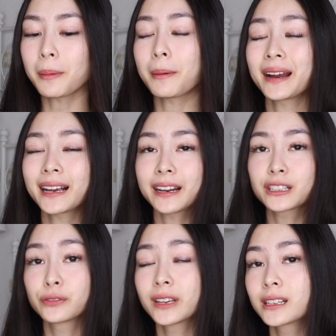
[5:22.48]
aber, man kann
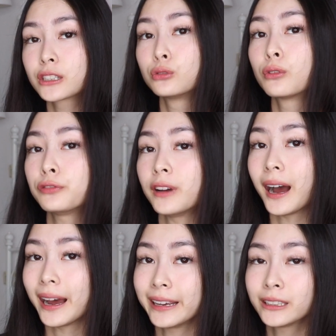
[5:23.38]
das wirklich nur
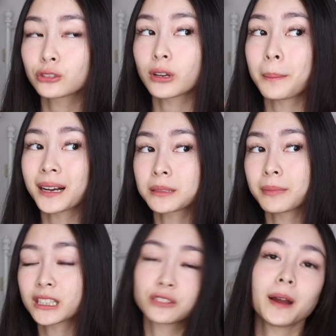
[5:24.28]
für eins oder
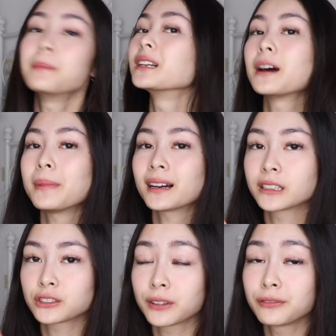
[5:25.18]
maximal zwei Bilder
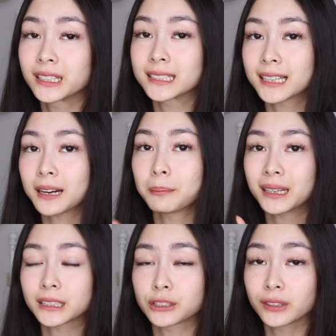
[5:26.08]
machen. Deswegen, wie gesagt,
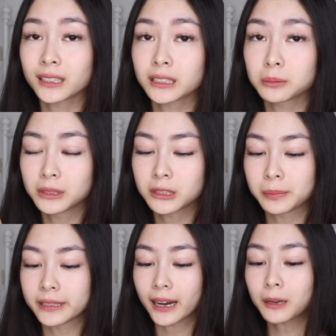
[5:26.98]
macht das wirklich
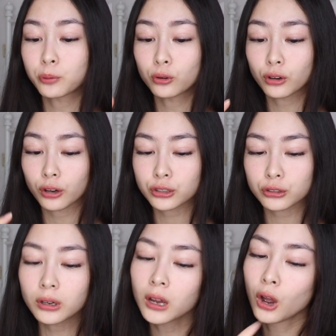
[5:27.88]
mit Bedarf pro
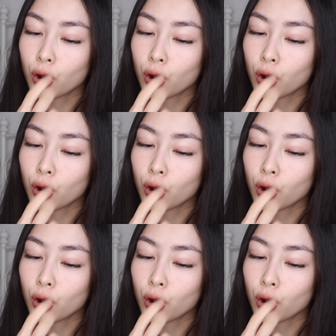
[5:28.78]
Konto.